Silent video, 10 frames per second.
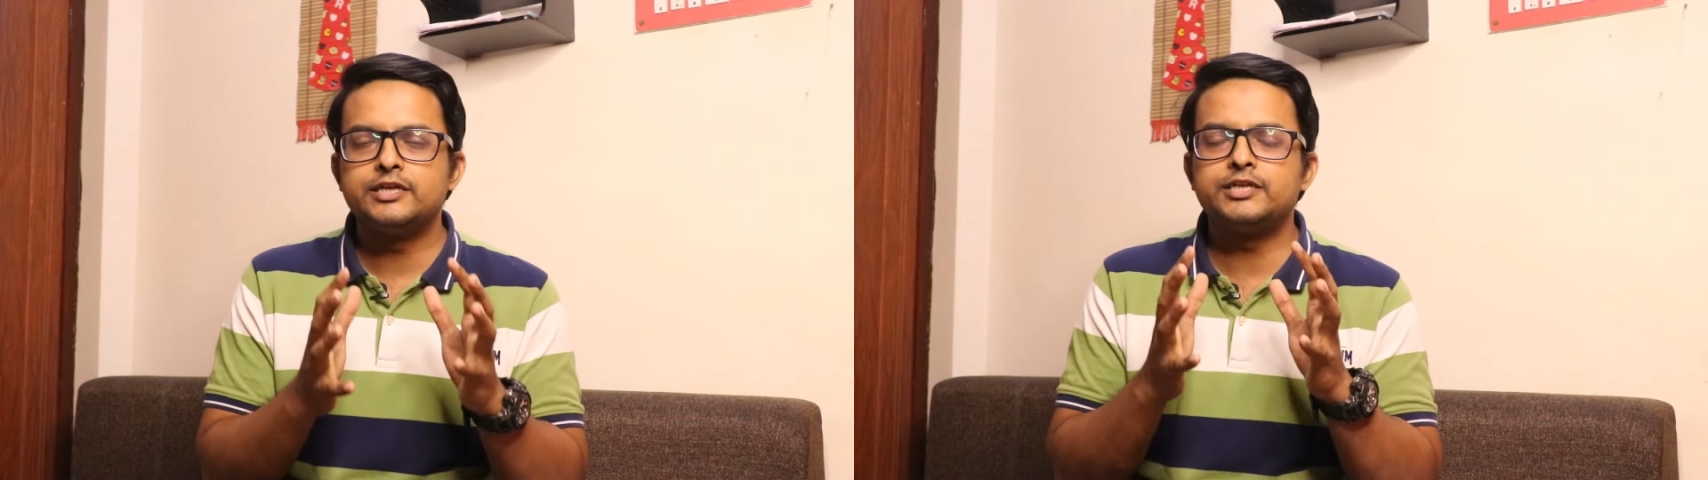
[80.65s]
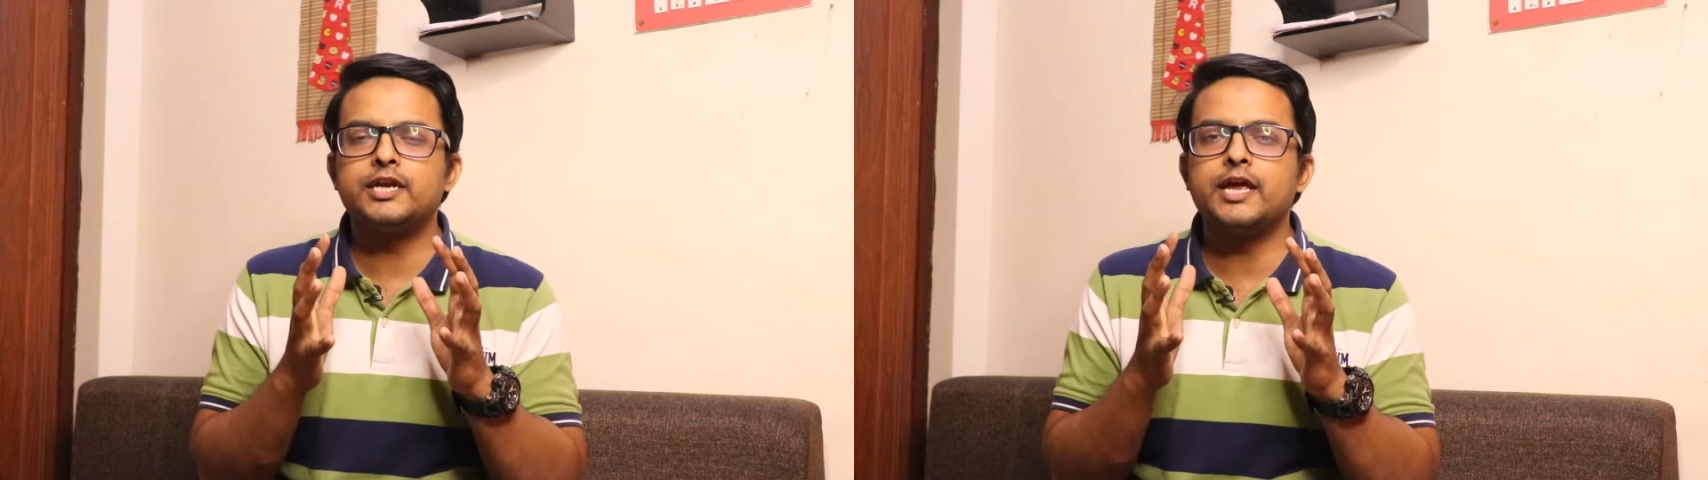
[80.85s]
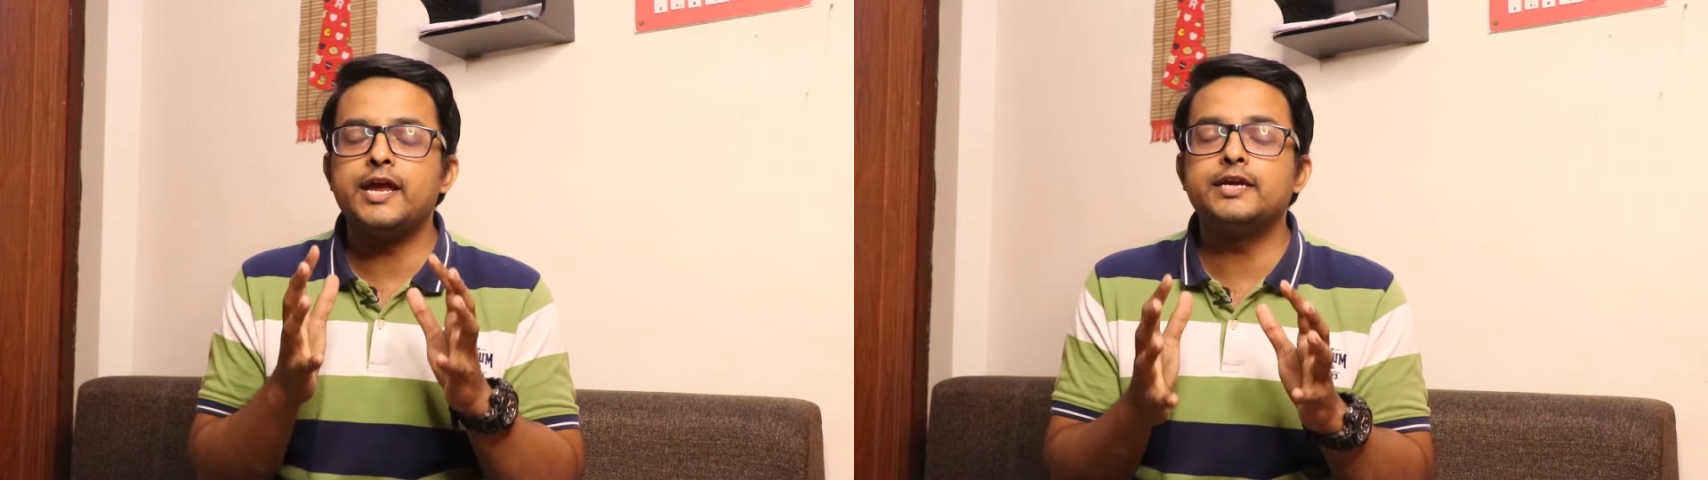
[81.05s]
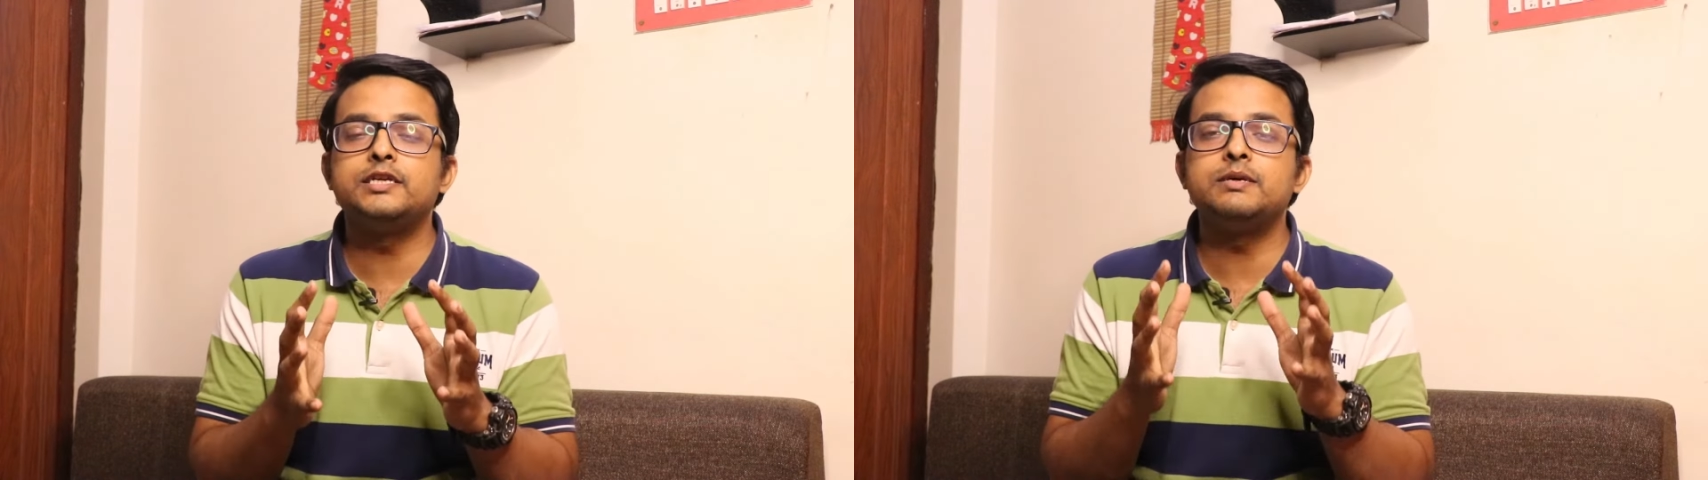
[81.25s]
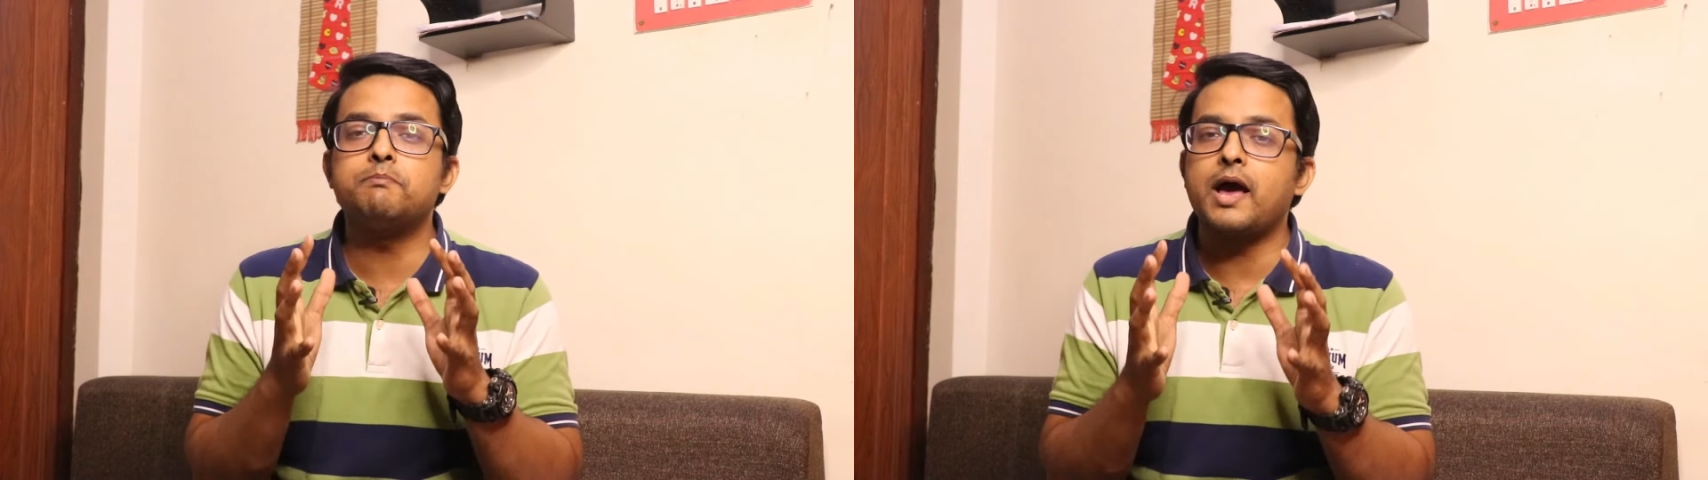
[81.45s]
সেটা
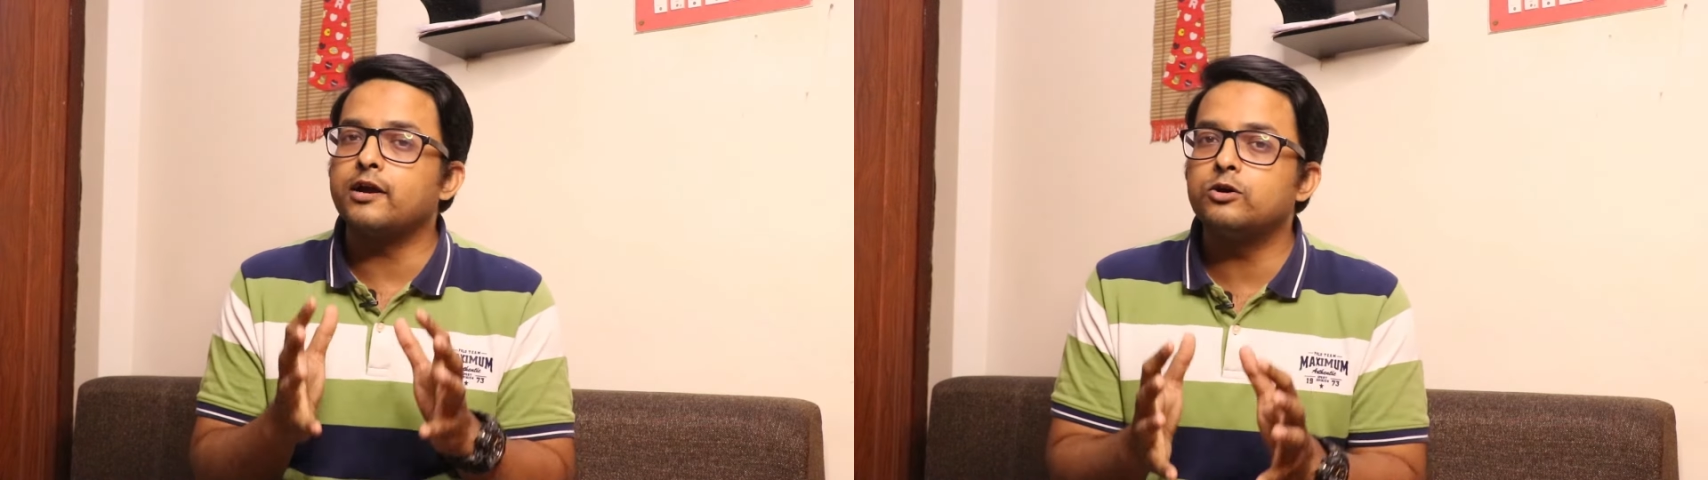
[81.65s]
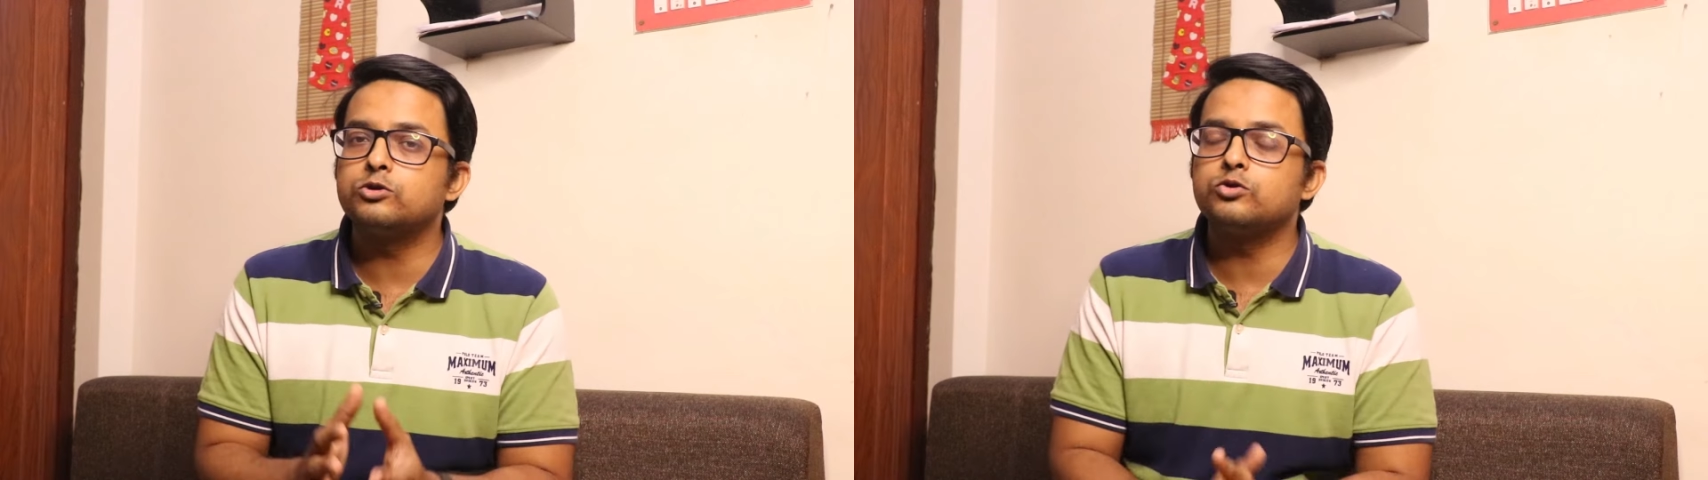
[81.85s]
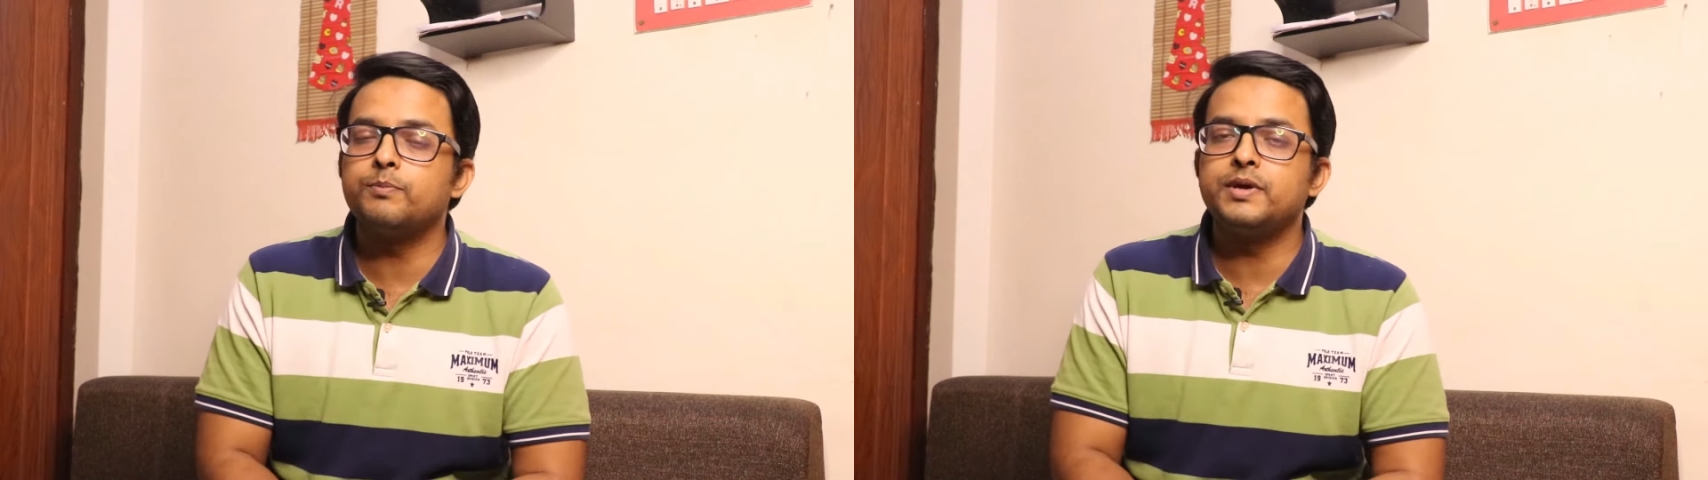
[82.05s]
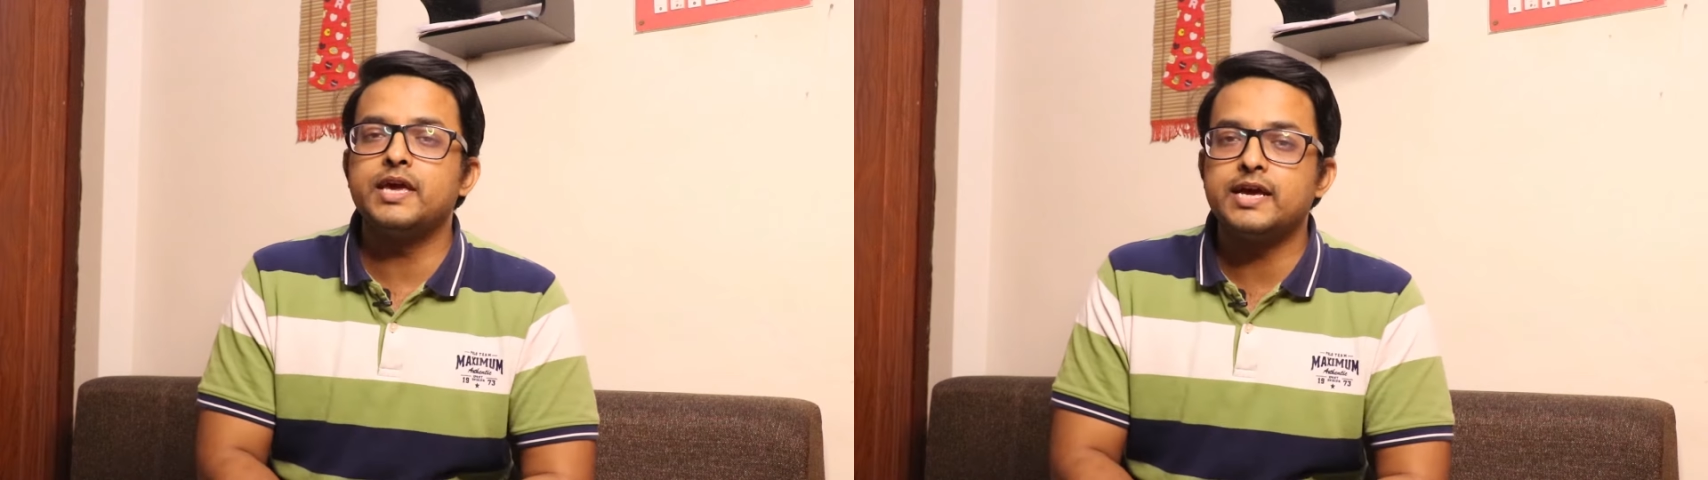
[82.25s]
একটি মাইক্রোস্কোপিক